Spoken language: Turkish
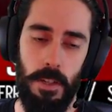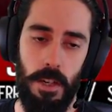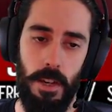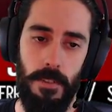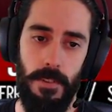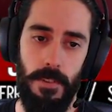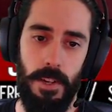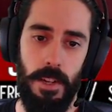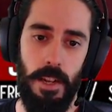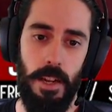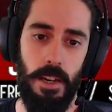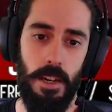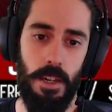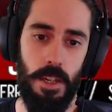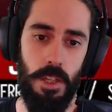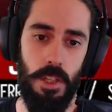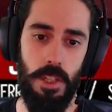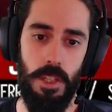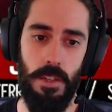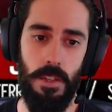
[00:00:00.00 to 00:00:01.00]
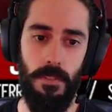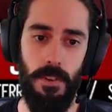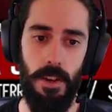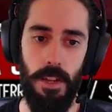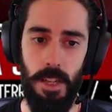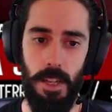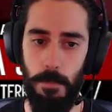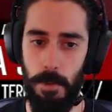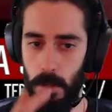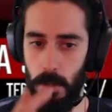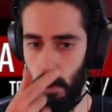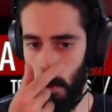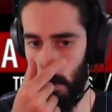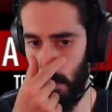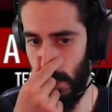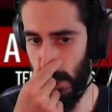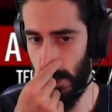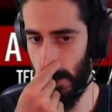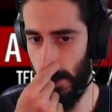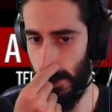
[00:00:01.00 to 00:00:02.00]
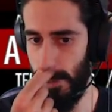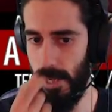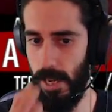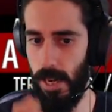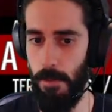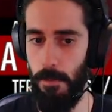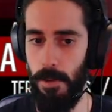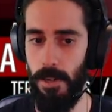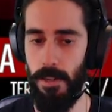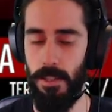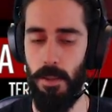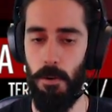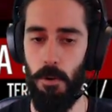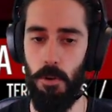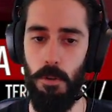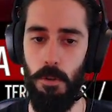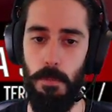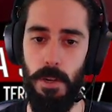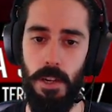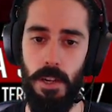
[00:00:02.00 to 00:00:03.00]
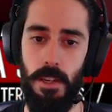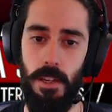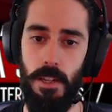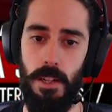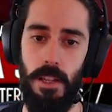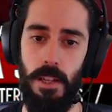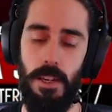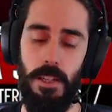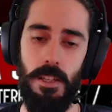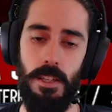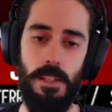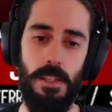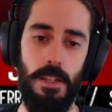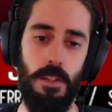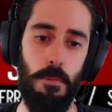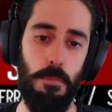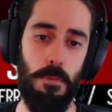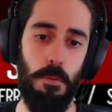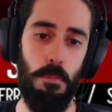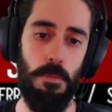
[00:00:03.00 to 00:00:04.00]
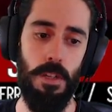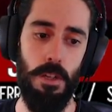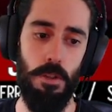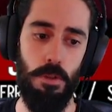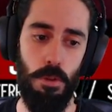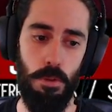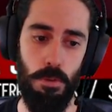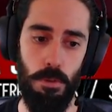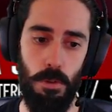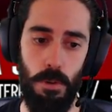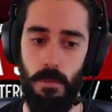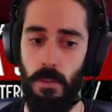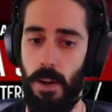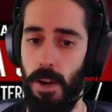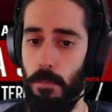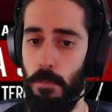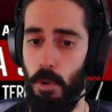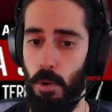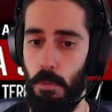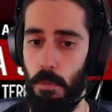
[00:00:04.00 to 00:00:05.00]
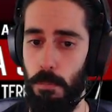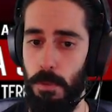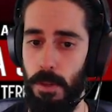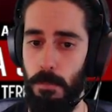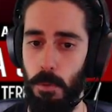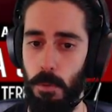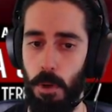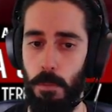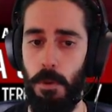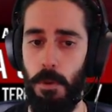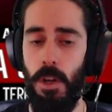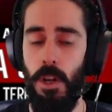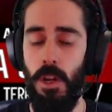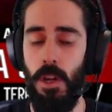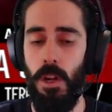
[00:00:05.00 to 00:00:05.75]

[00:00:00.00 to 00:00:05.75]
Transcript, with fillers: Grafikler, akıcılık falan ama göreceğiz sizlerle birlikte. Oyunun mekanikleri nasıl, optimizasyon sorunu var mı yok mu bilmiyorum.